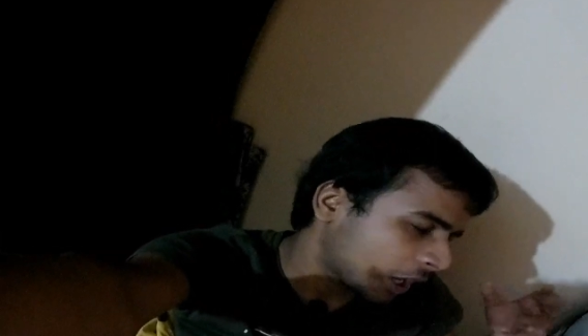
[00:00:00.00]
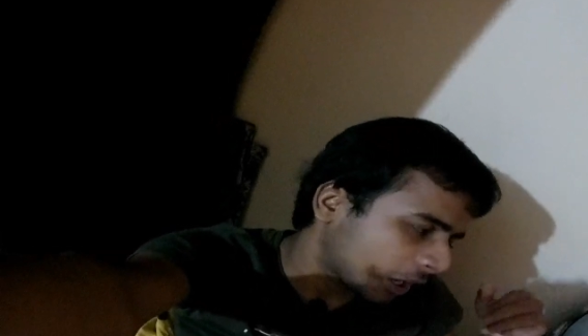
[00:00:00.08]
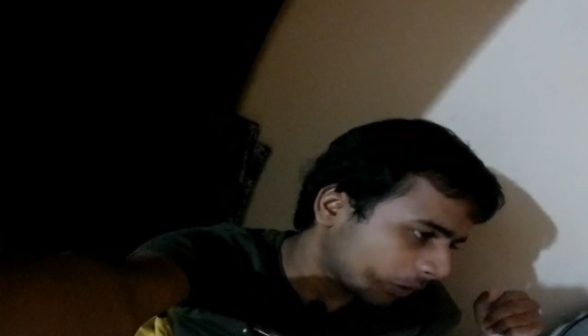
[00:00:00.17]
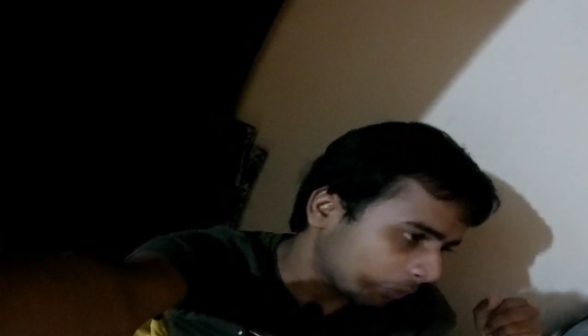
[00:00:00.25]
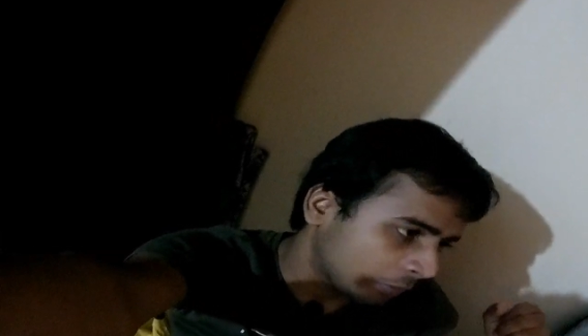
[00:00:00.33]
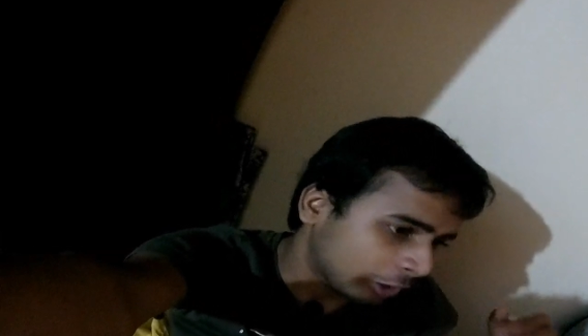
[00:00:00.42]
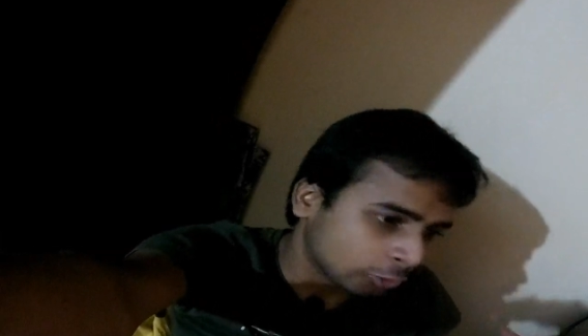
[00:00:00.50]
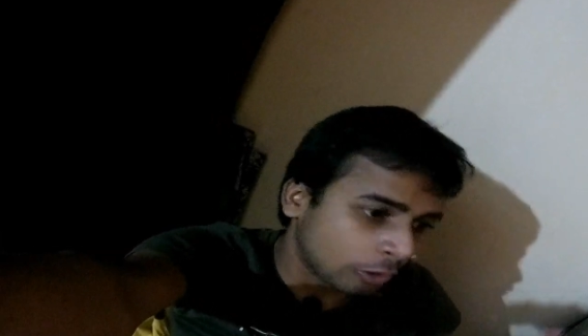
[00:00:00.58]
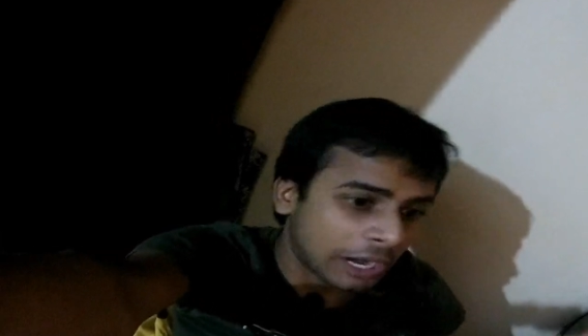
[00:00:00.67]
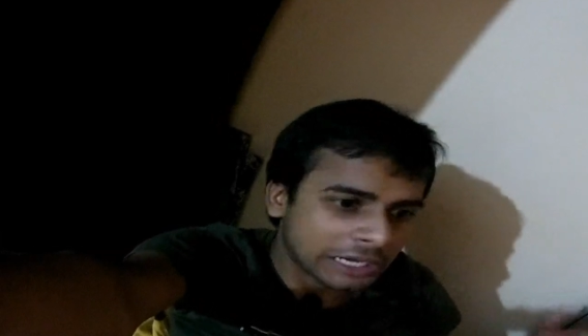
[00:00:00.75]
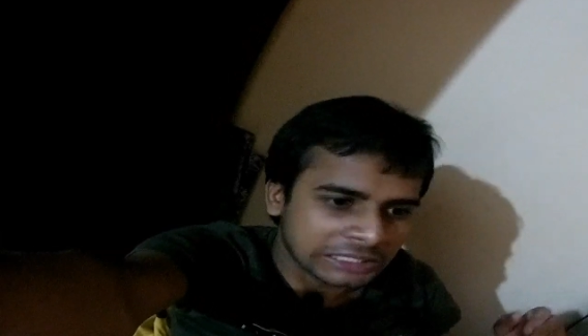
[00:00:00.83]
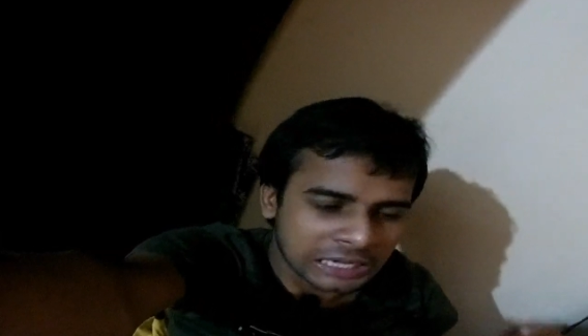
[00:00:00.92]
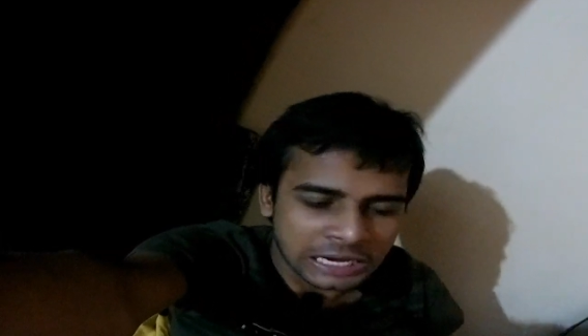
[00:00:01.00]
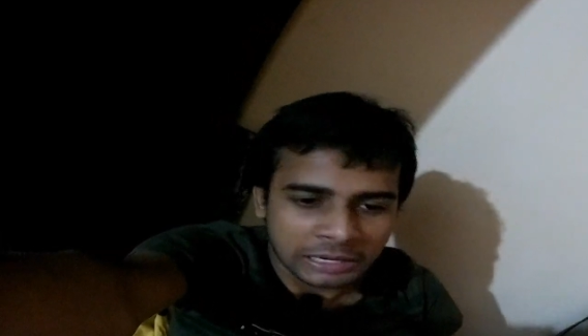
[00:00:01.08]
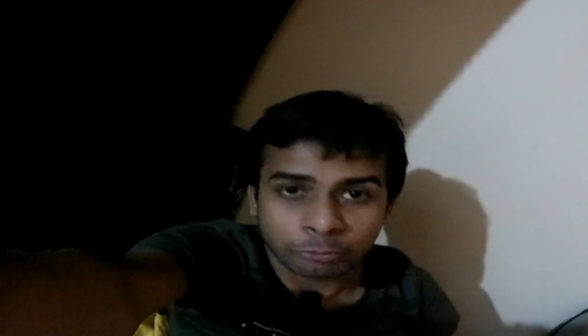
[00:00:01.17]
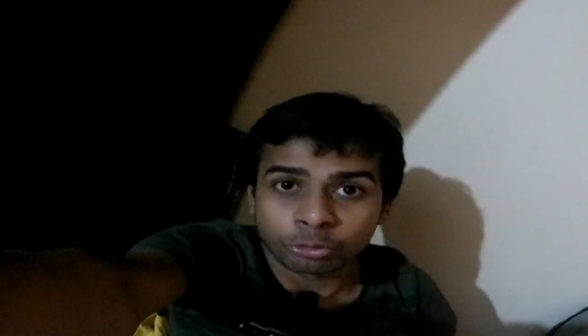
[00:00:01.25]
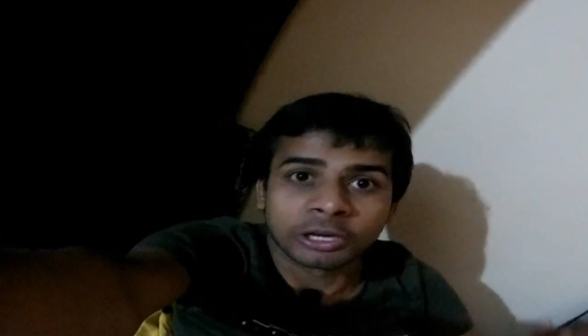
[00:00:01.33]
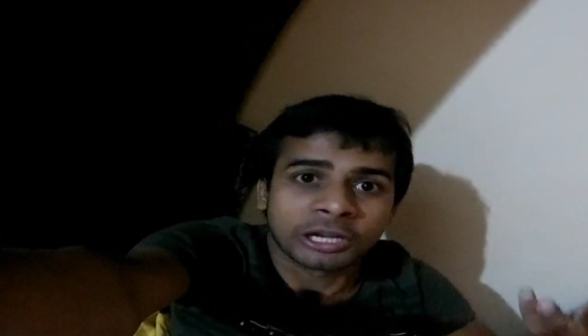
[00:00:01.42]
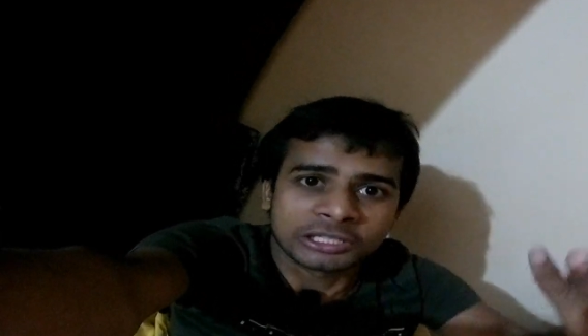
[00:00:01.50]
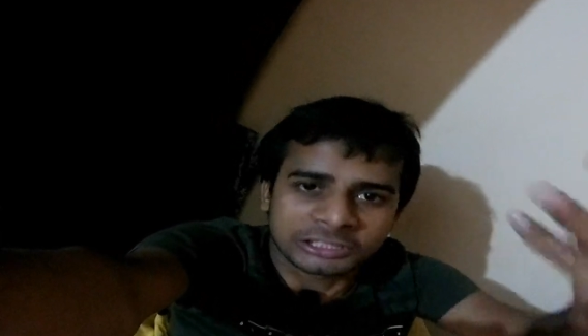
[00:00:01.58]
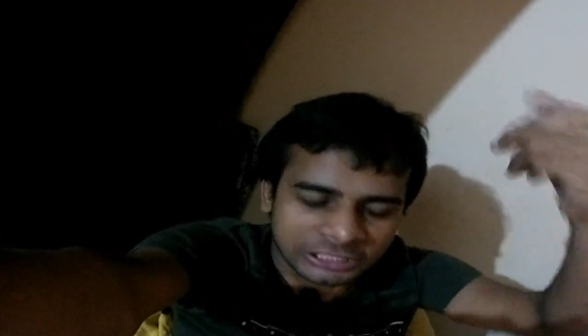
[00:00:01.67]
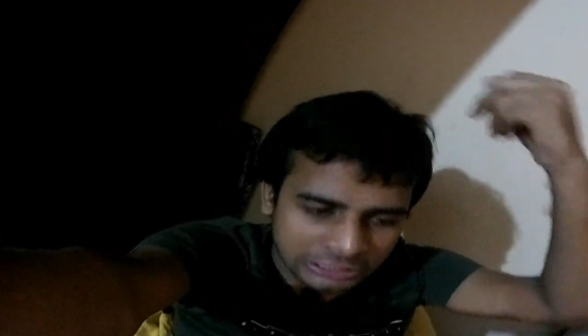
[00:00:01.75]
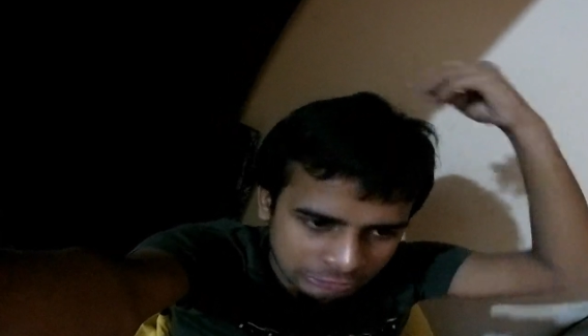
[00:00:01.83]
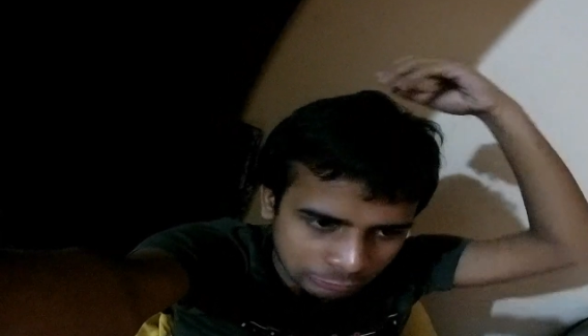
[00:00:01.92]
यार मेरा तो आइडिया आ गया मुझे लगा
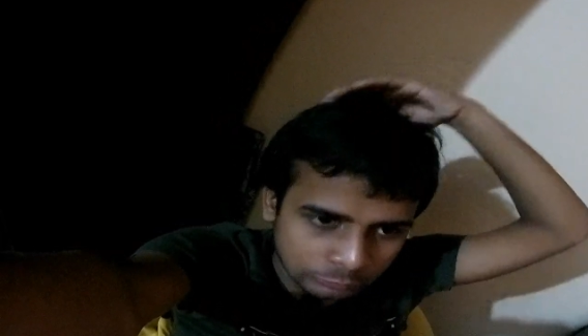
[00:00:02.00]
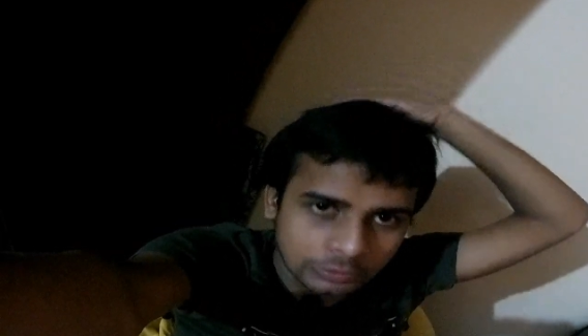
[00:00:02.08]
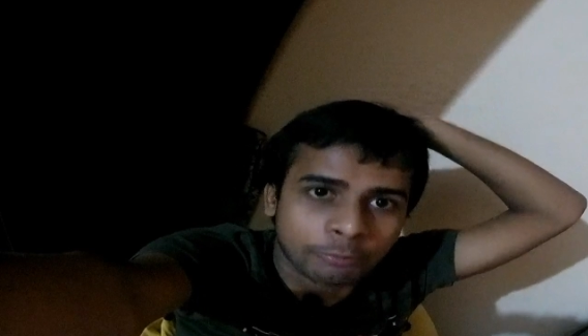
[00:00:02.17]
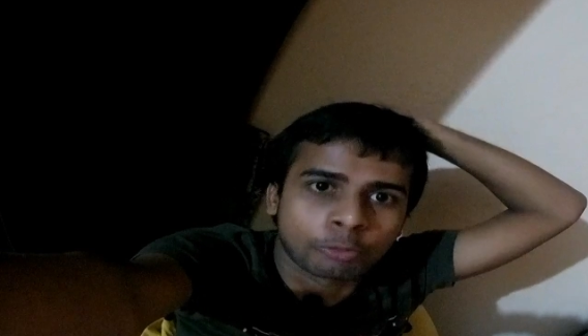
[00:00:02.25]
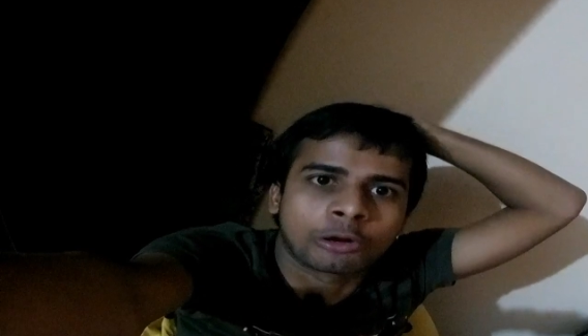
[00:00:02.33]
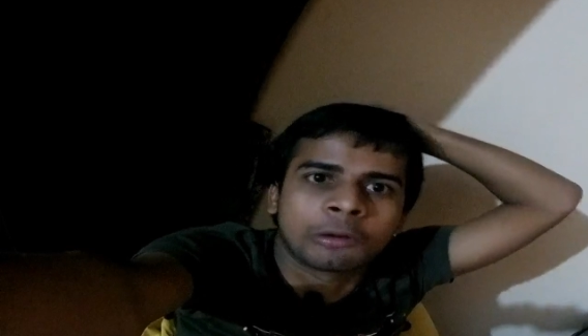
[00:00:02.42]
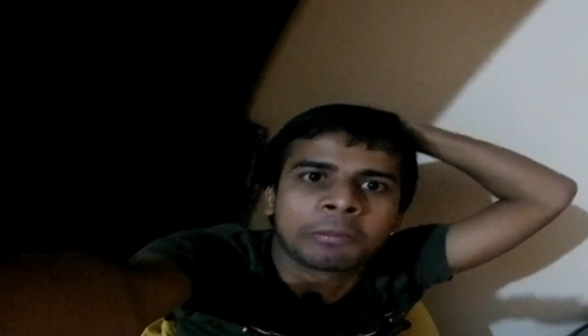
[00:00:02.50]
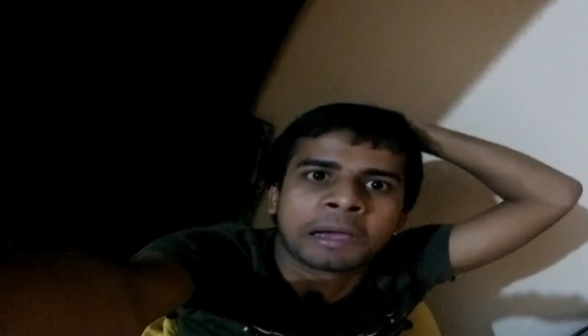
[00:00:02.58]
शेयर कर दूँ आप लोग का